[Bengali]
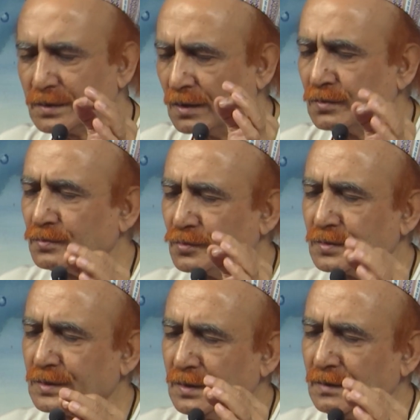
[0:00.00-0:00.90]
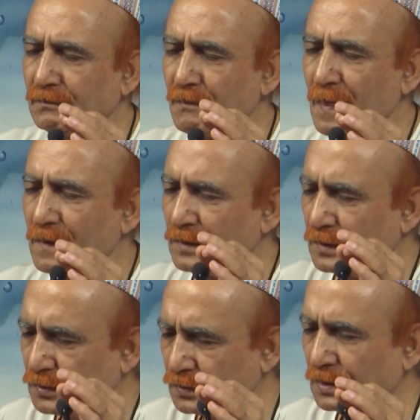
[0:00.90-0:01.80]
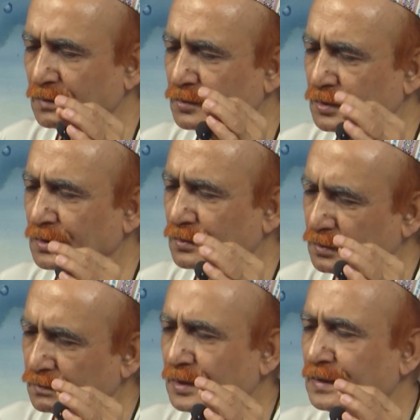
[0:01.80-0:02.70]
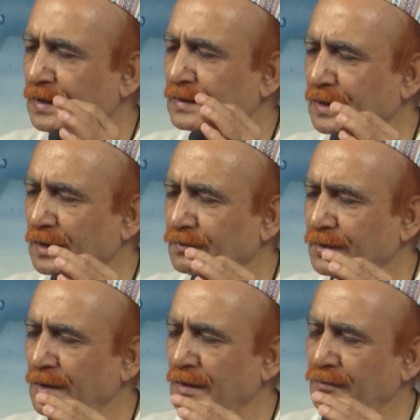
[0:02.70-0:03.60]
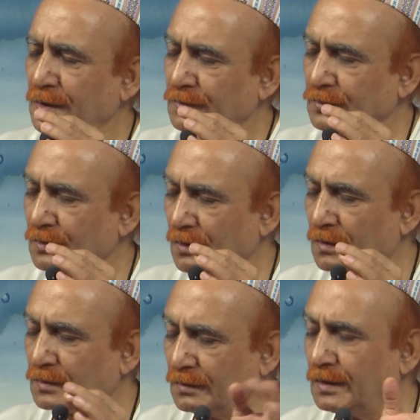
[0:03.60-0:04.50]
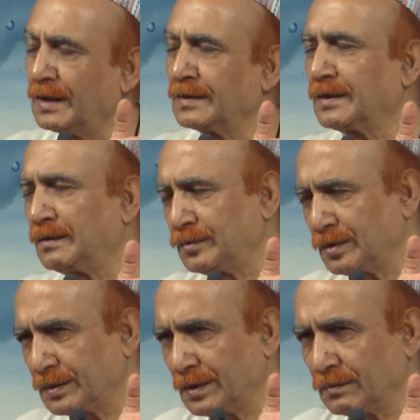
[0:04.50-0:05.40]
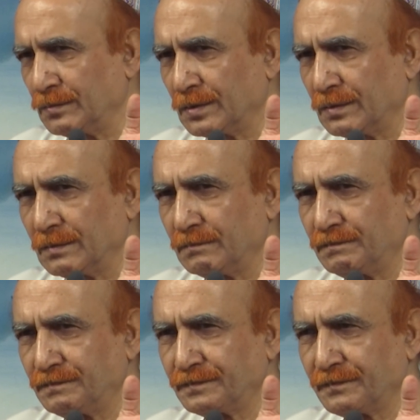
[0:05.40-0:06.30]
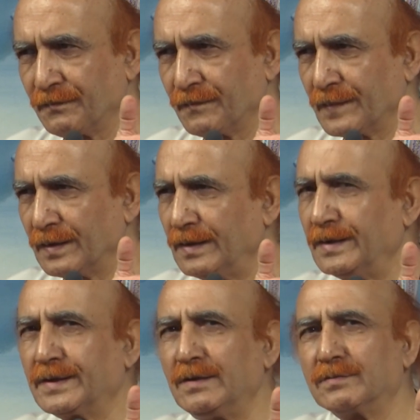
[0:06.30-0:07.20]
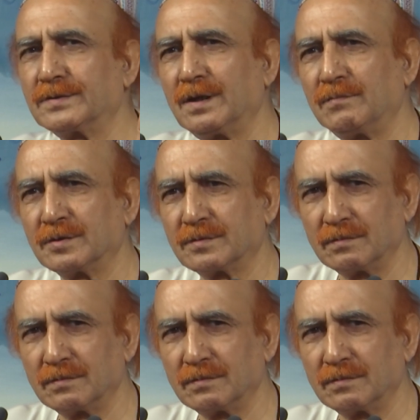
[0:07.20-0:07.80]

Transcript: কারো বিরুদ্ধে তোমার মনে কোনো বিদ্বেষ থাকবে না বা কোনো অকল্যাণ কামনা থাকবে না এটাই হচ্ছে আমার